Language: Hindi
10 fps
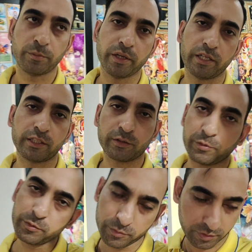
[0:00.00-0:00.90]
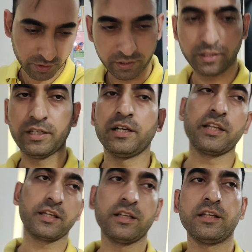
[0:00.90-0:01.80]
तो मैं निकलता हूँ
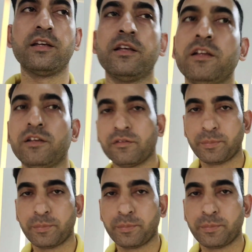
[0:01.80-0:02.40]
घर के लिए